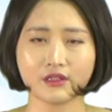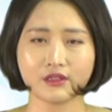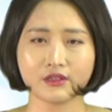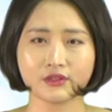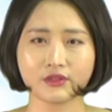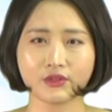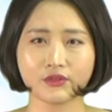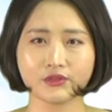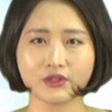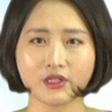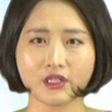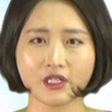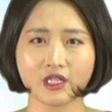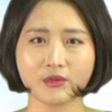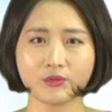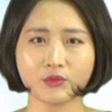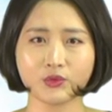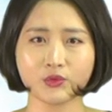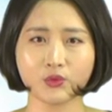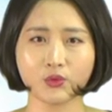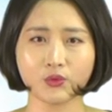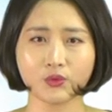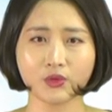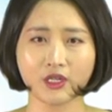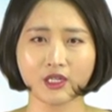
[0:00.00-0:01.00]
전 세계
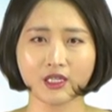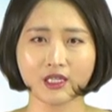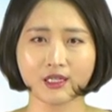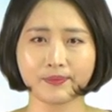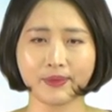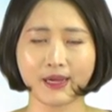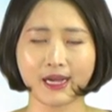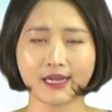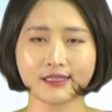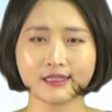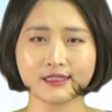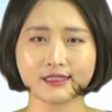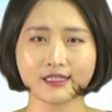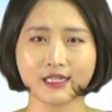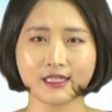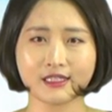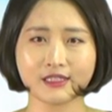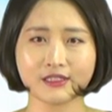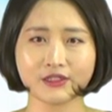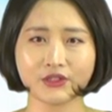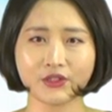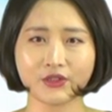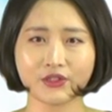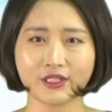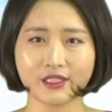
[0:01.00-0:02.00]
물동량의 반 이상을
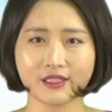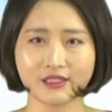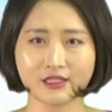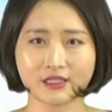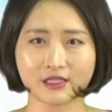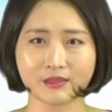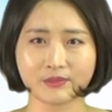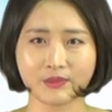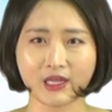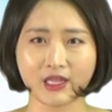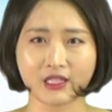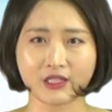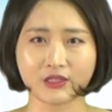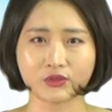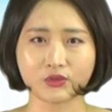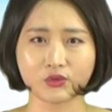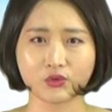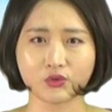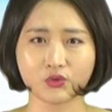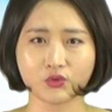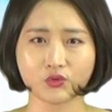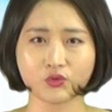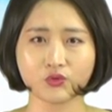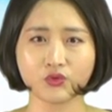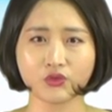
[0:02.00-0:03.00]
처리했지만
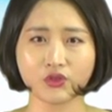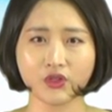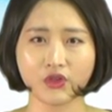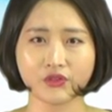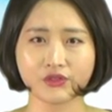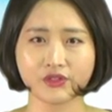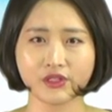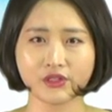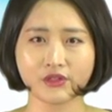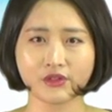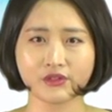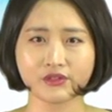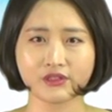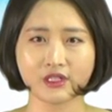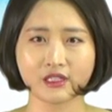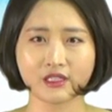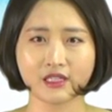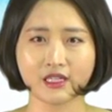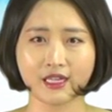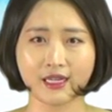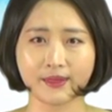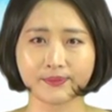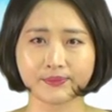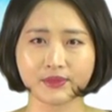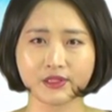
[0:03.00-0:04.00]
중국 경제
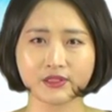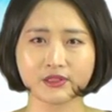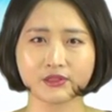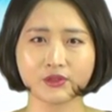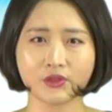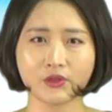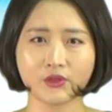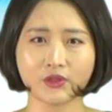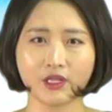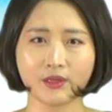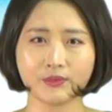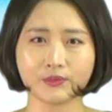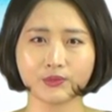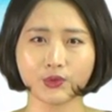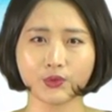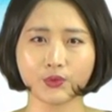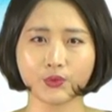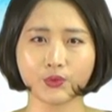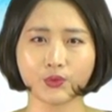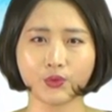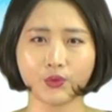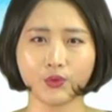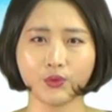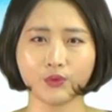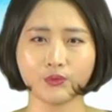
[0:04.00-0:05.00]
성장의 갑작스러운
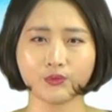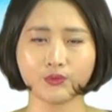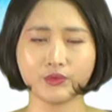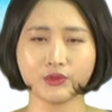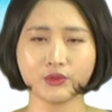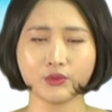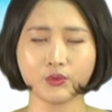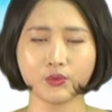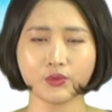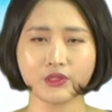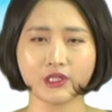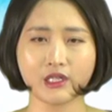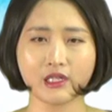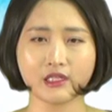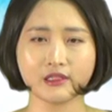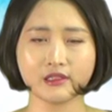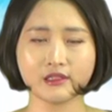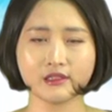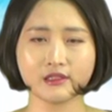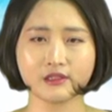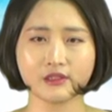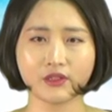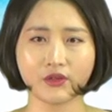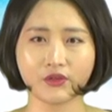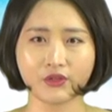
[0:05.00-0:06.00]
감속으로
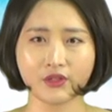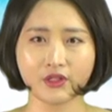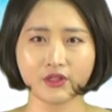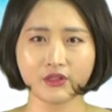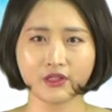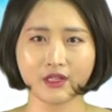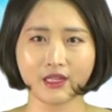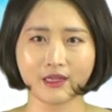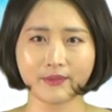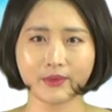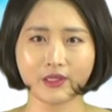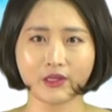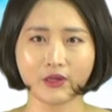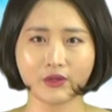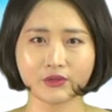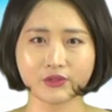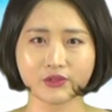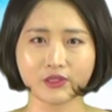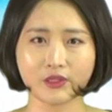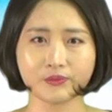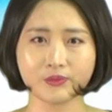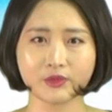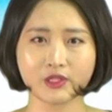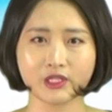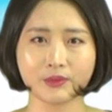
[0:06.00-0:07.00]
물동량은 전년 대비
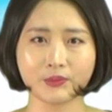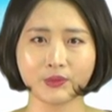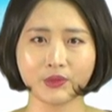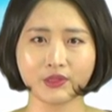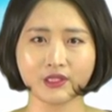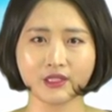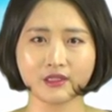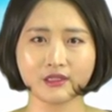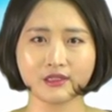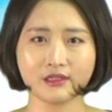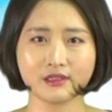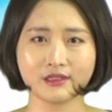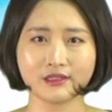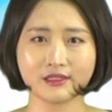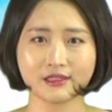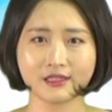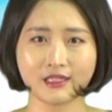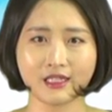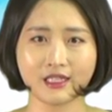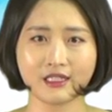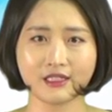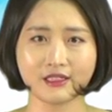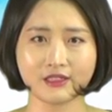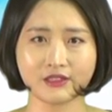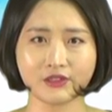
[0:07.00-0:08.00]
0.7%
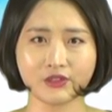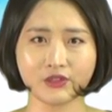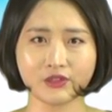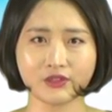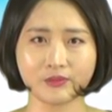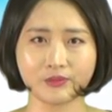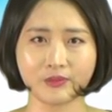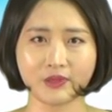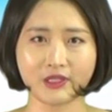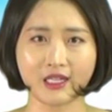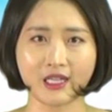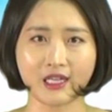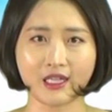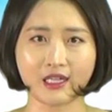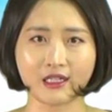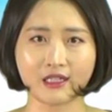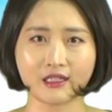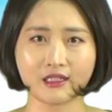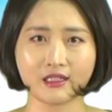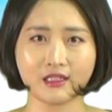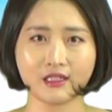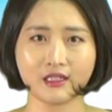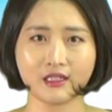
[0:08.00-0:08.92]
증가에 그쳤습니다.